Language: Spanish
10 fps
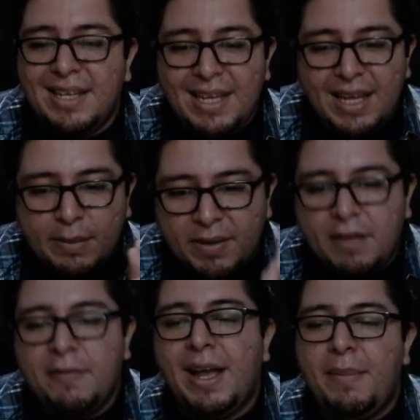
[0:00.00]
y
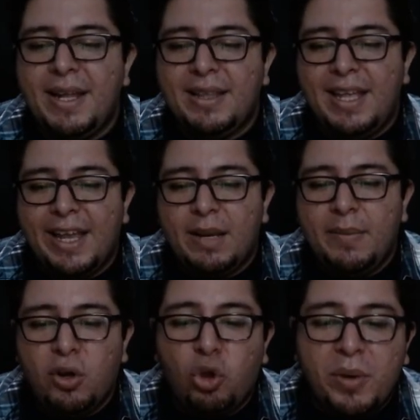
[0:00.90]
específicamente en el
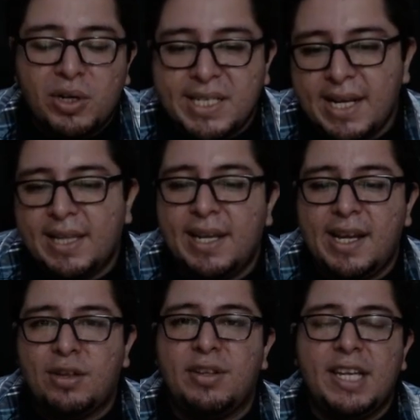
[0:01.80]
video número 7
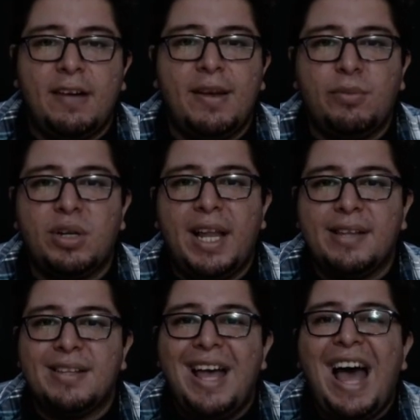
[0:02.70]
es donde ya vemos
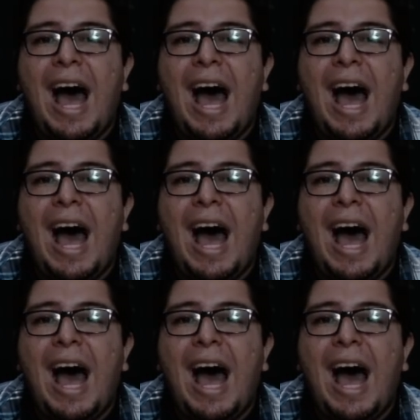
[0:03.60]
las